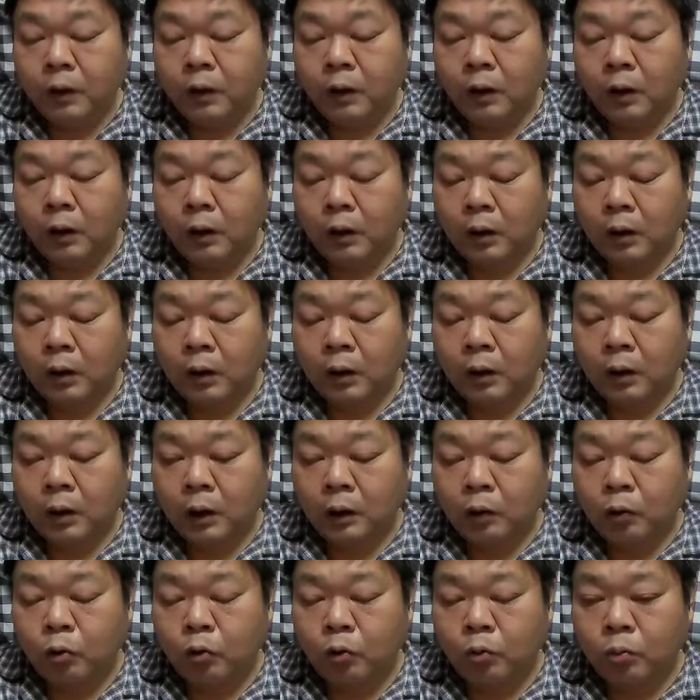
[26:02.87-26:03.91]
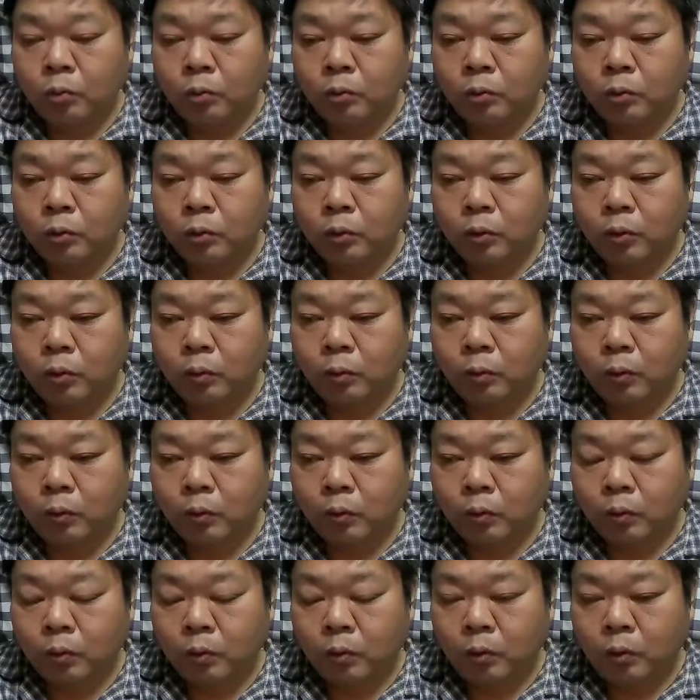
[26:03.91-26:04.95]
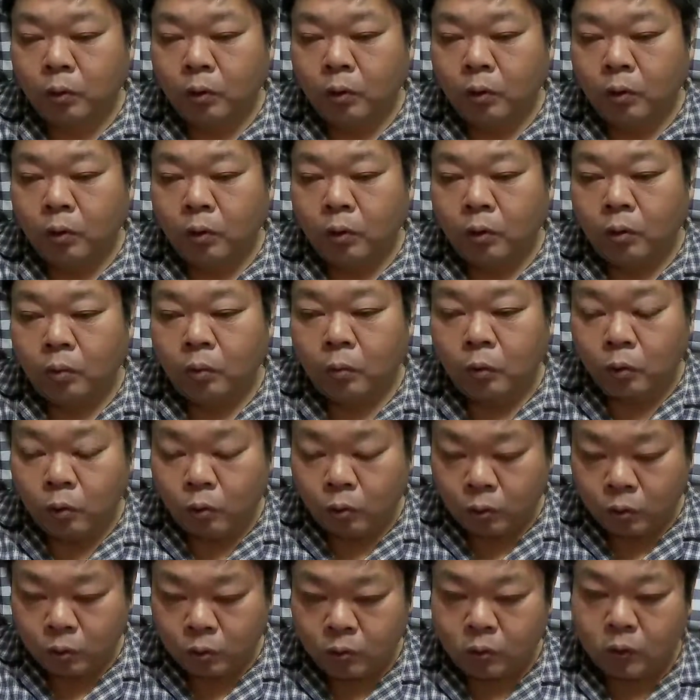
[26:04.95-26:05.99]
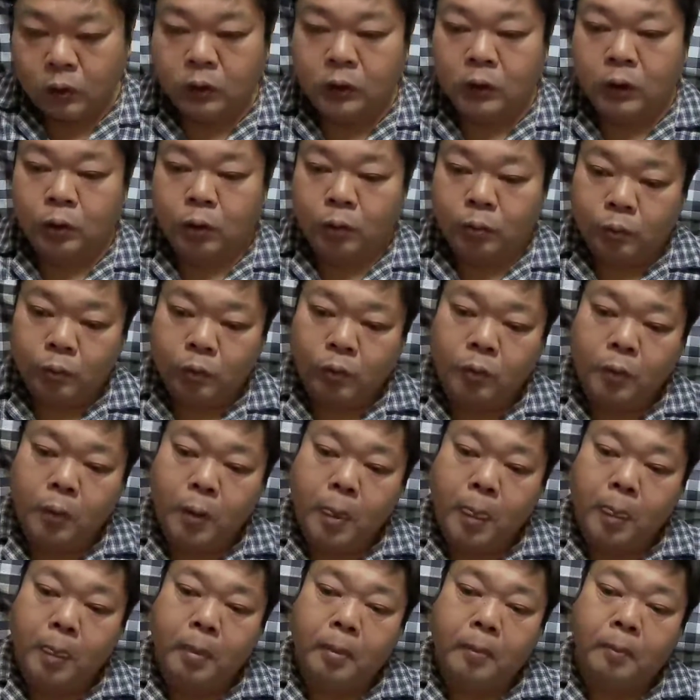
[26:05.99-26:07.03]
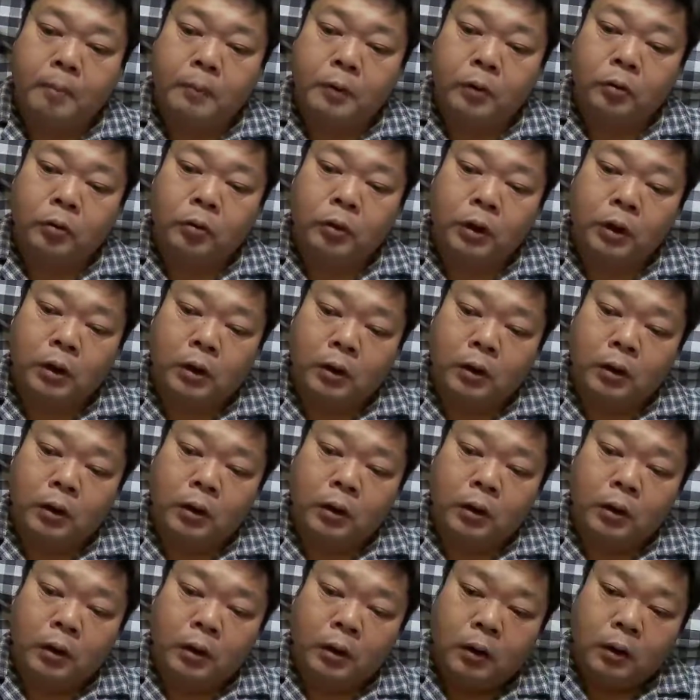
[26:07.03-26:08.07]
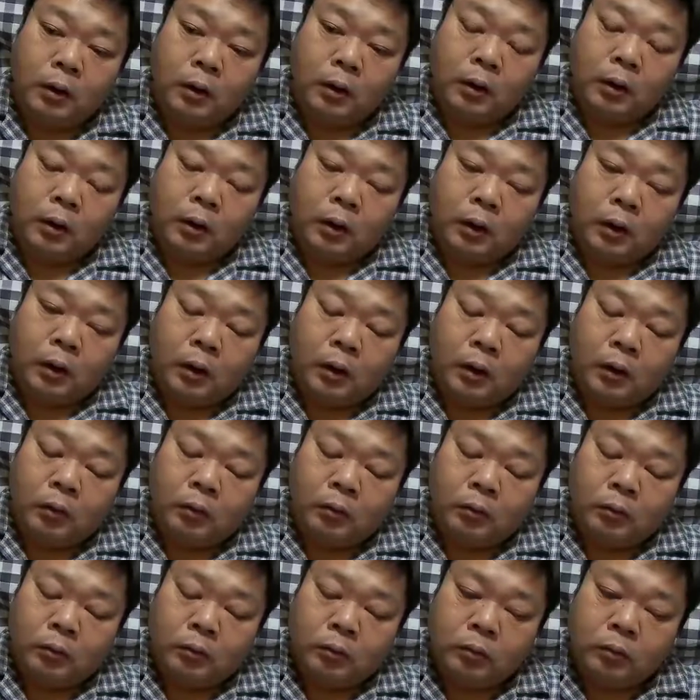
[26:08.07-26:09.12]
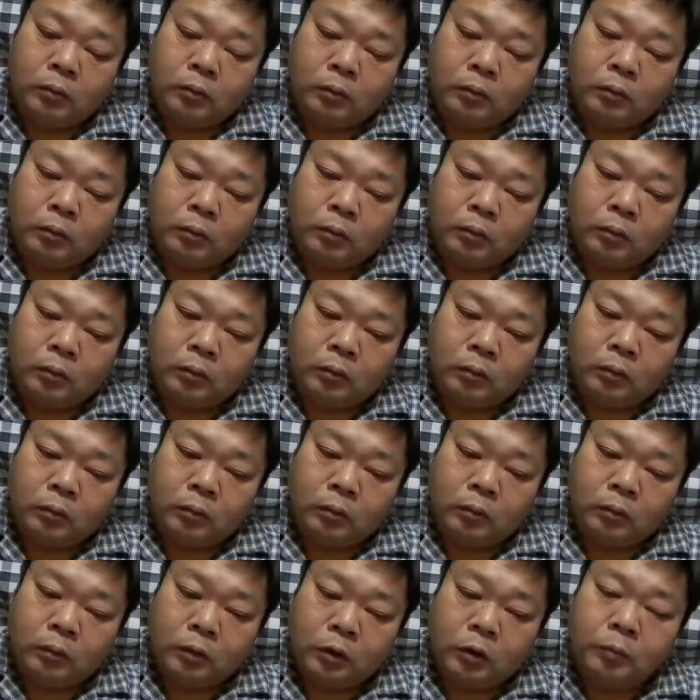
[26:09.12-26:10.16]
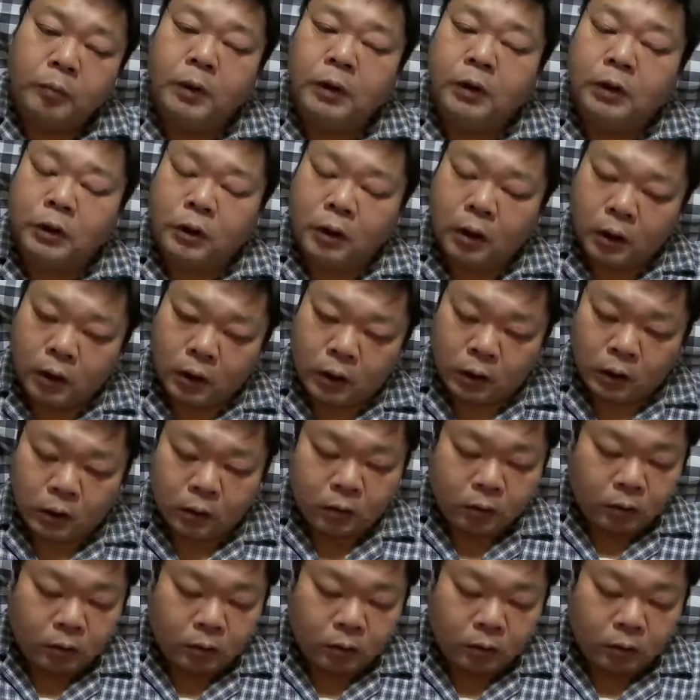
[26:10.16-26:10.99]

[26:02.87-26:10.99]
それから外交部そのものもそうですけども非常にあの一番近い